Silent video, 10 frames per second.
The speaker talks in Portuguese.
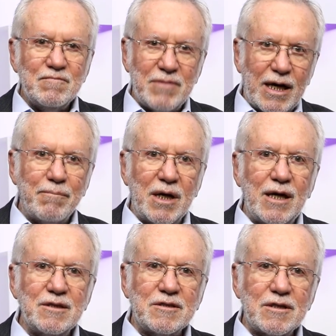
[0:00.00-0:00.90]

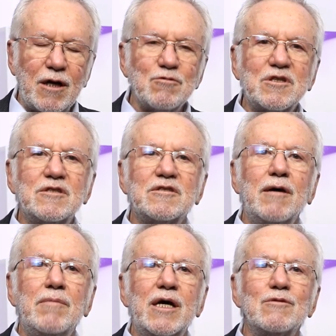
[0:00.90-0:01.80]
Parabéns aos que
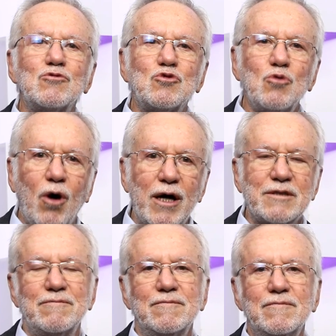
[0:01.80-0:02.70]
semeiam suor
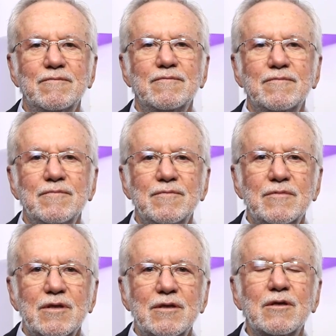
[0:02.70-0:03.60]

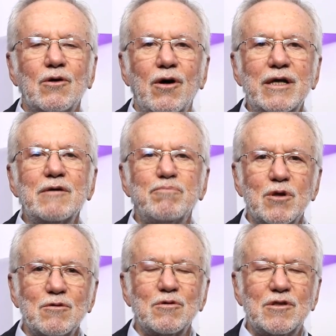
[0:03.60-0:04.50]
e colhem
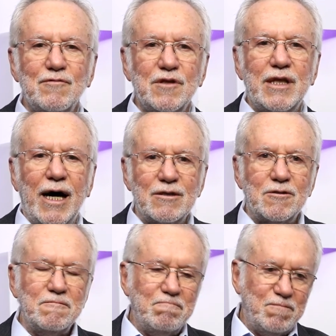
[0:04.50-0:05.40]
produtividade.